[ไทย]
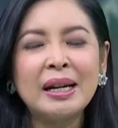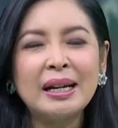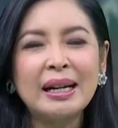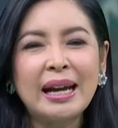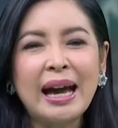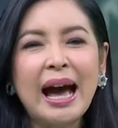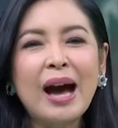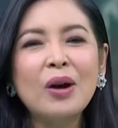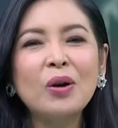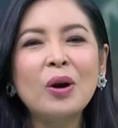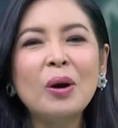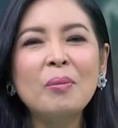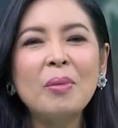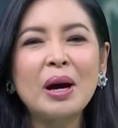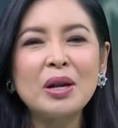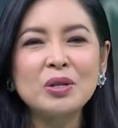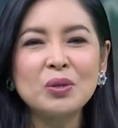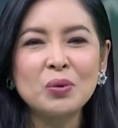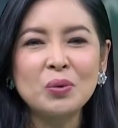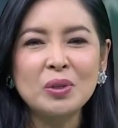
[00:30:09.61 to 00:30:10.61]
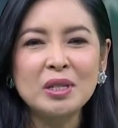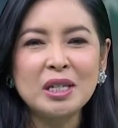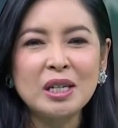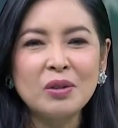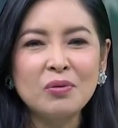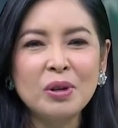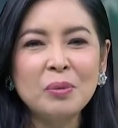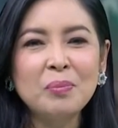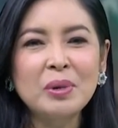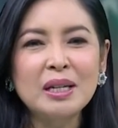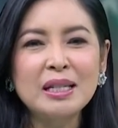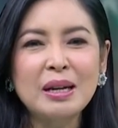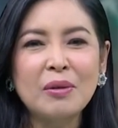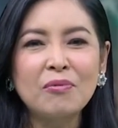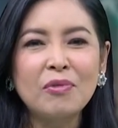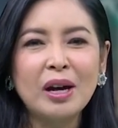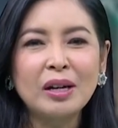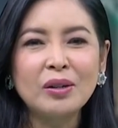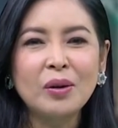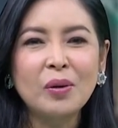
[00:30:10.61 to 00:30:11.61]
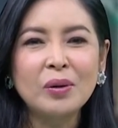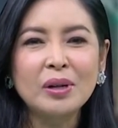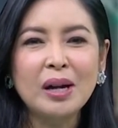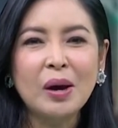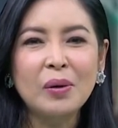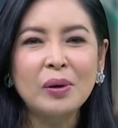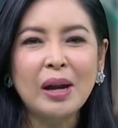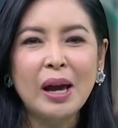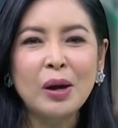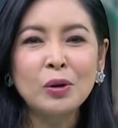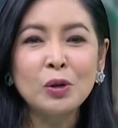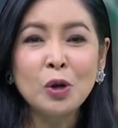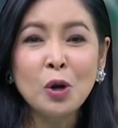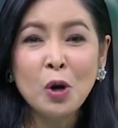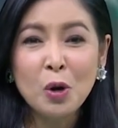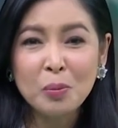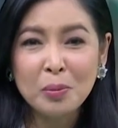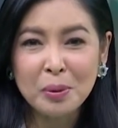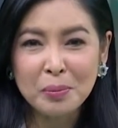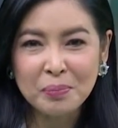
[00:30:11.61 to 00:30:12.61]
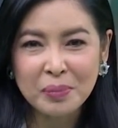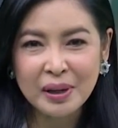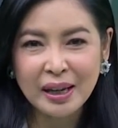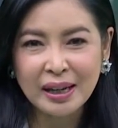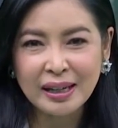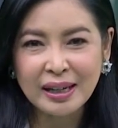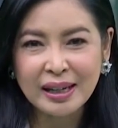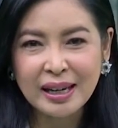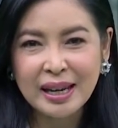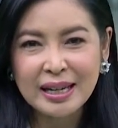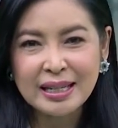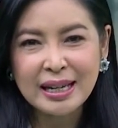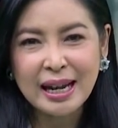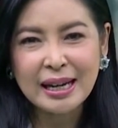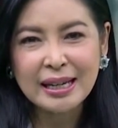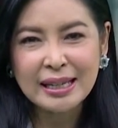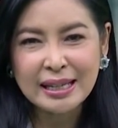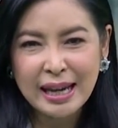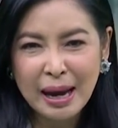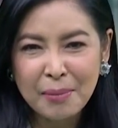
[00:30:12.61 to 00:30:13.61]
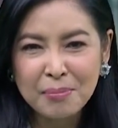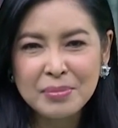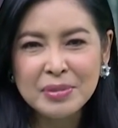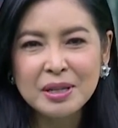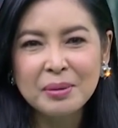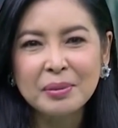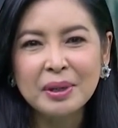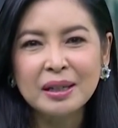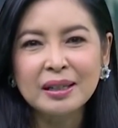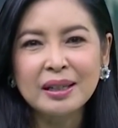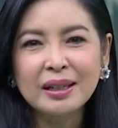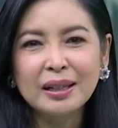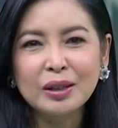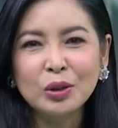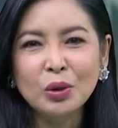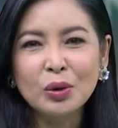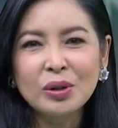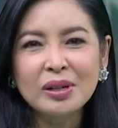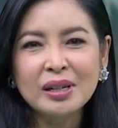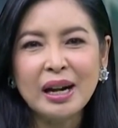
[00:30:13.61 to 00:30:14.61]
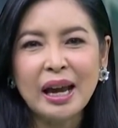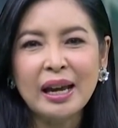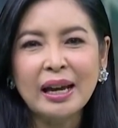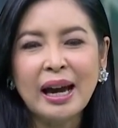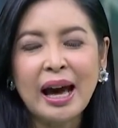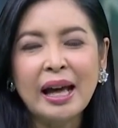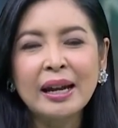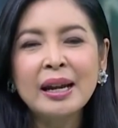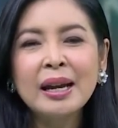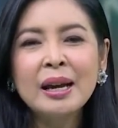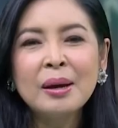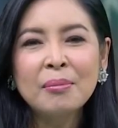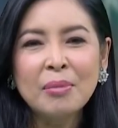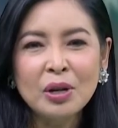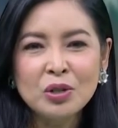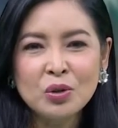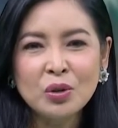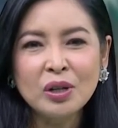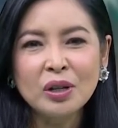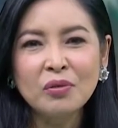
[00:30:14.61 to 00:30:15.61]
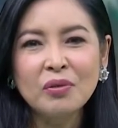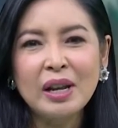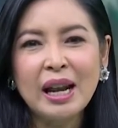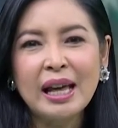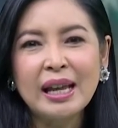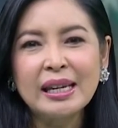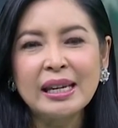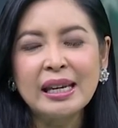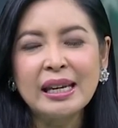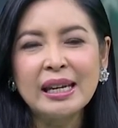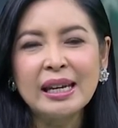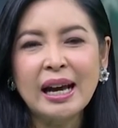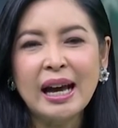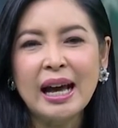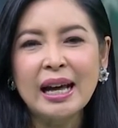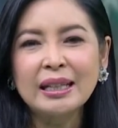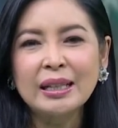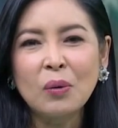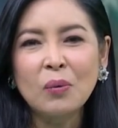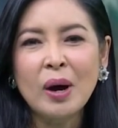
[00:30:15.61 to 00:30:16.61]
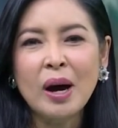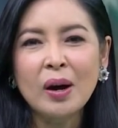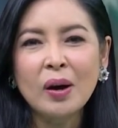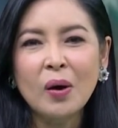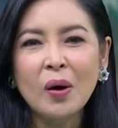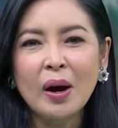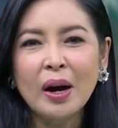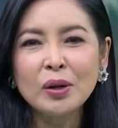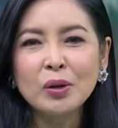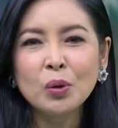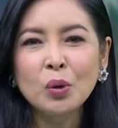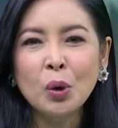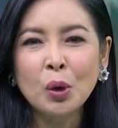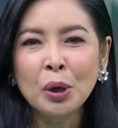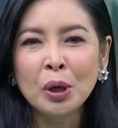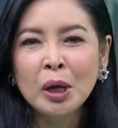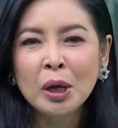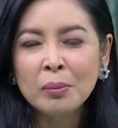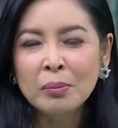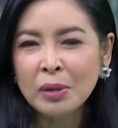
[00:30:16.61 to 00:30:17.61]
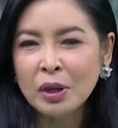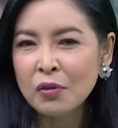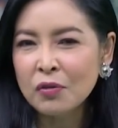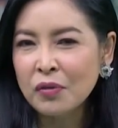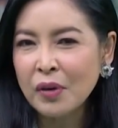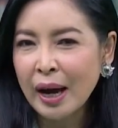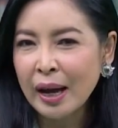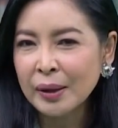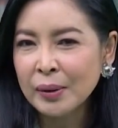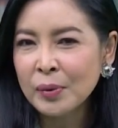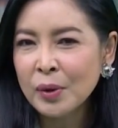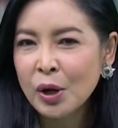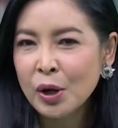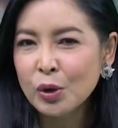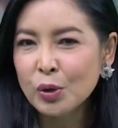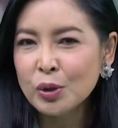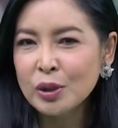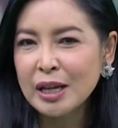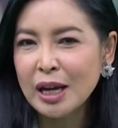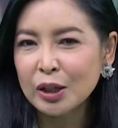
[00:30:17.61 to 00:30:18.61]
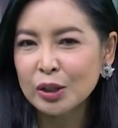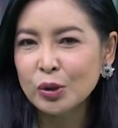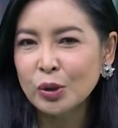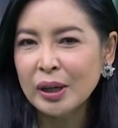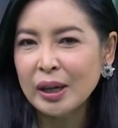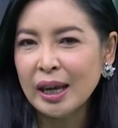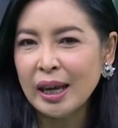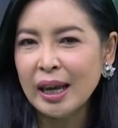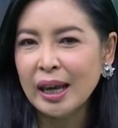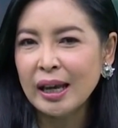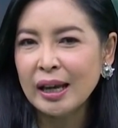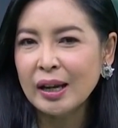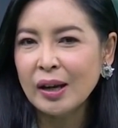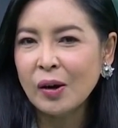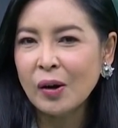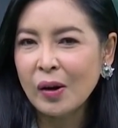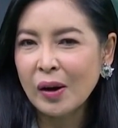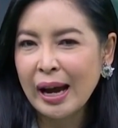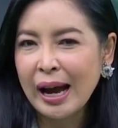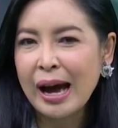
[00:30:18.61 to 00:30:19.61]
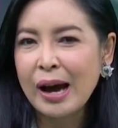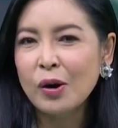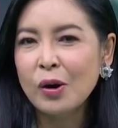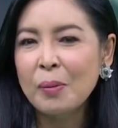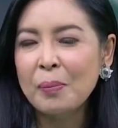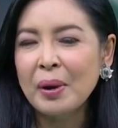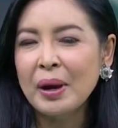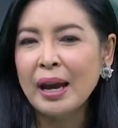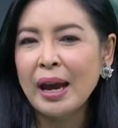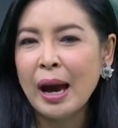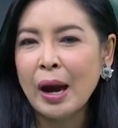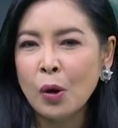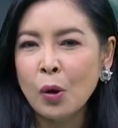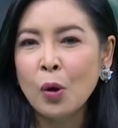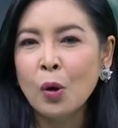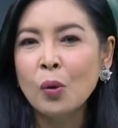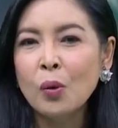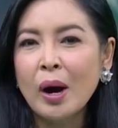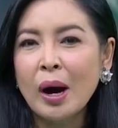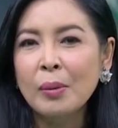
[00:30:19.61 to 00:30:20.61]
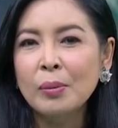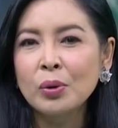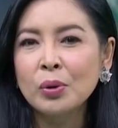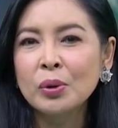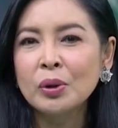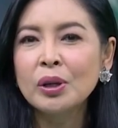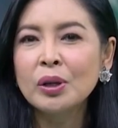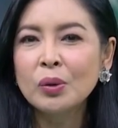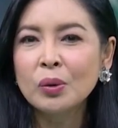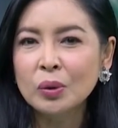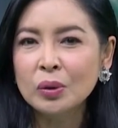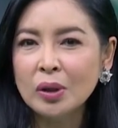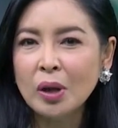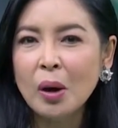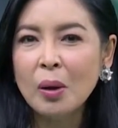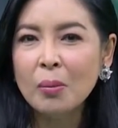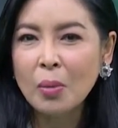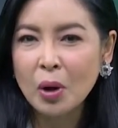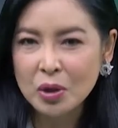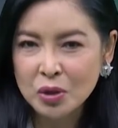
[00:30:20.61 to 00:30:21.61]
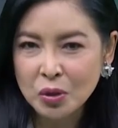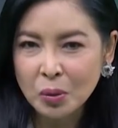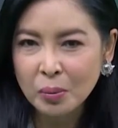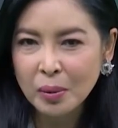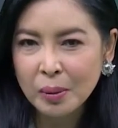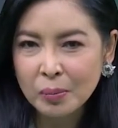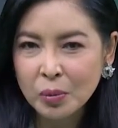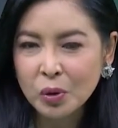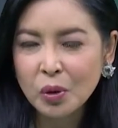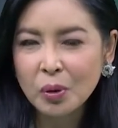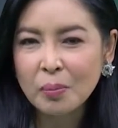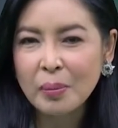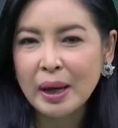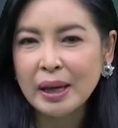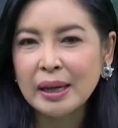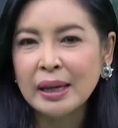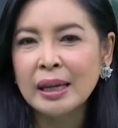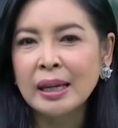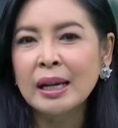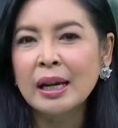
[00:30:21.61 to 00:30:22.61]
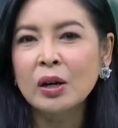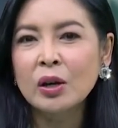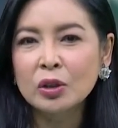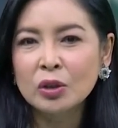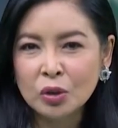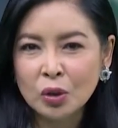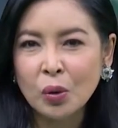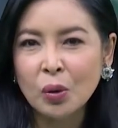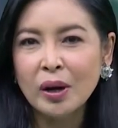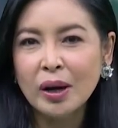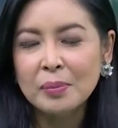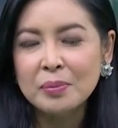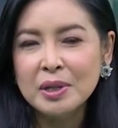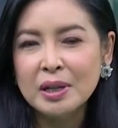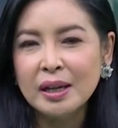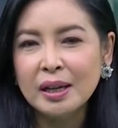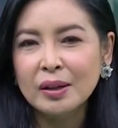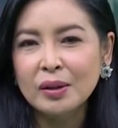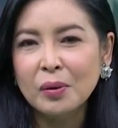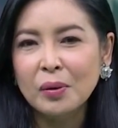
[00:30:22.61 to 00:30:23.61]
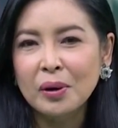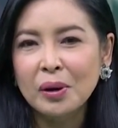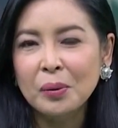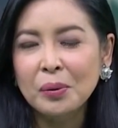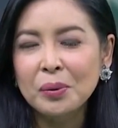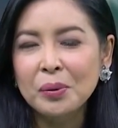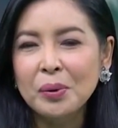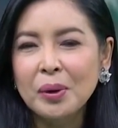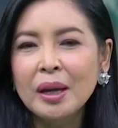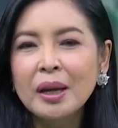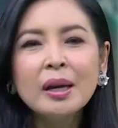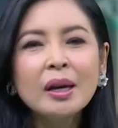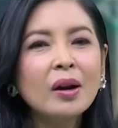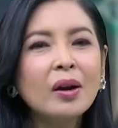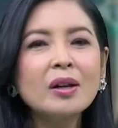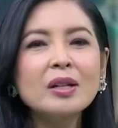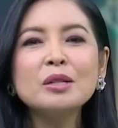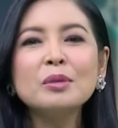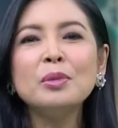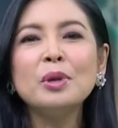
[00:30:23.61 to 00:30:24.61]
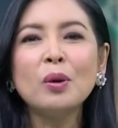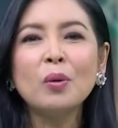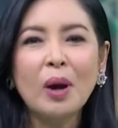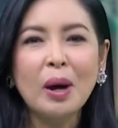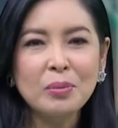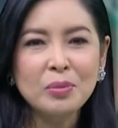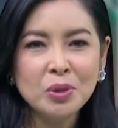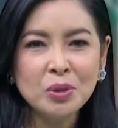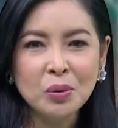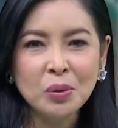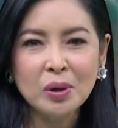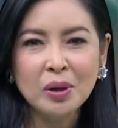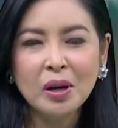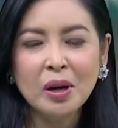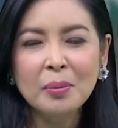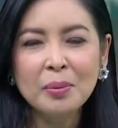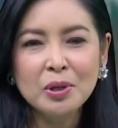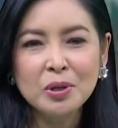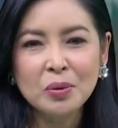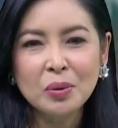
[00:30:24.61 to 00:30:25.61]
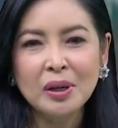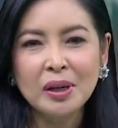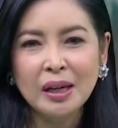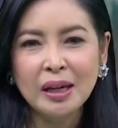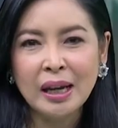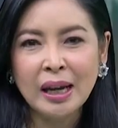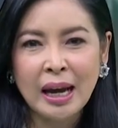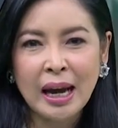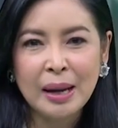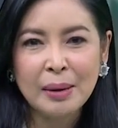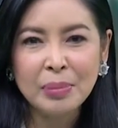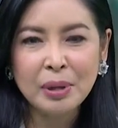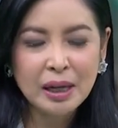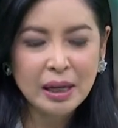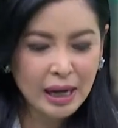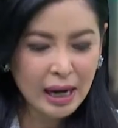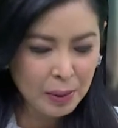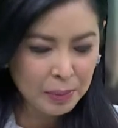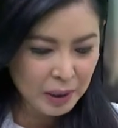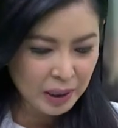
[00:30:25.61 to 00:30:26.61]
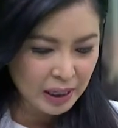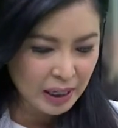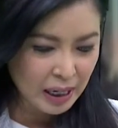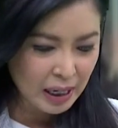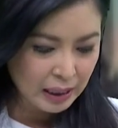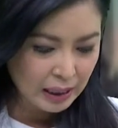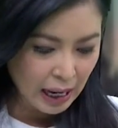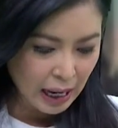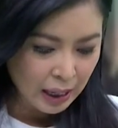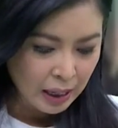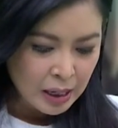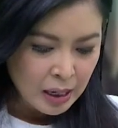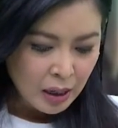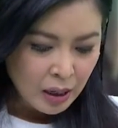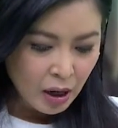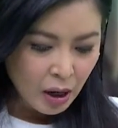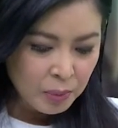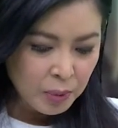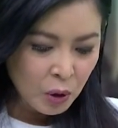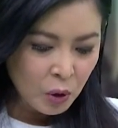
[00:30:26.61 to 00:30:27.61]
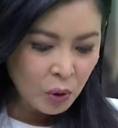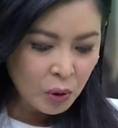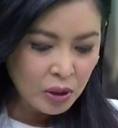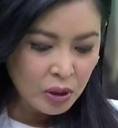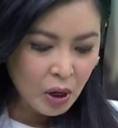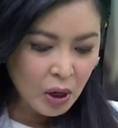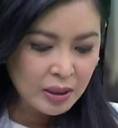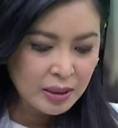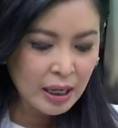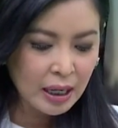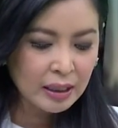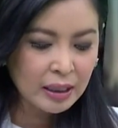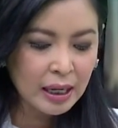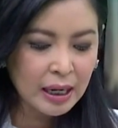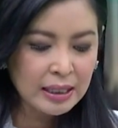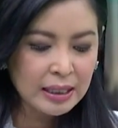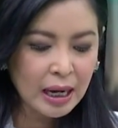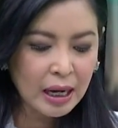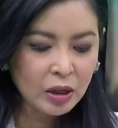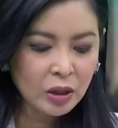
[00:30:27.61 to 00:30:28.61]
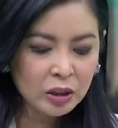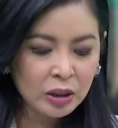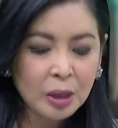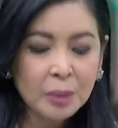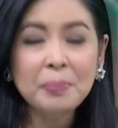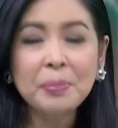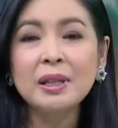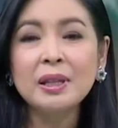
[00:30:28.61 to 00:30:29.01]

มันก้าวเข้ามาสู่ชีวิตประจำวันของเราแล้วโลกมันเปลี่ยนอย่างที่อาจารย์ย้ำเสมอตั้งแต่ต้นรายการมาจนถึงเวลานี้นะคะแต่ว่าขอให้ทุกคนมีฝันรู้จักตนเองแล้วก็ก้าวเข้าไปหาองค์ความรู้ที่ถูกต้องเหมาะสมกับโลกใบนี้แล้วก็ตรงกับจริตของเราด้วยก็จะมีความสุขแล้วก็เป็นส่วนหนึ่งในการพัฒนาประเทศค่ะขอบพระคุณรองศาสตราจารย์ดร.